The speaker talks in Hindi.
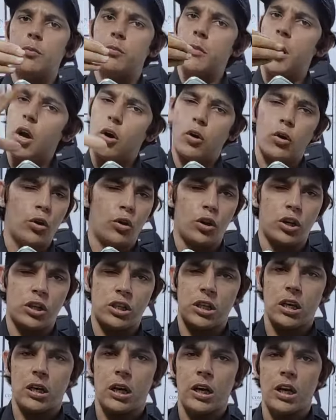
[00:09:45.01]
बिल्कुल
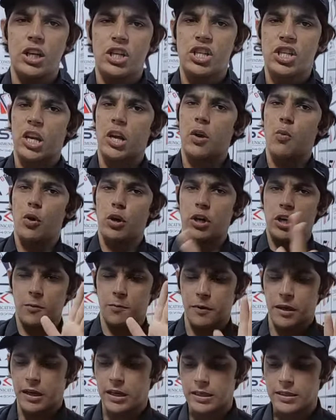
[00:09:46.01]
ओरिजिनल कंडीशन है वाटर
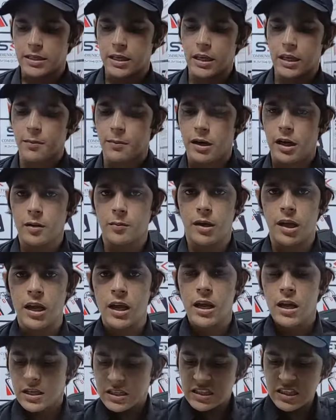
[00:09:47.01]
पैक है सही इमरान भाई
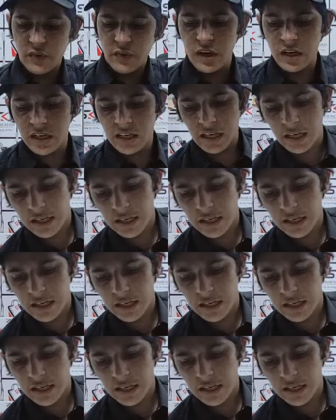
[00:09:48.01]
सेवेंटी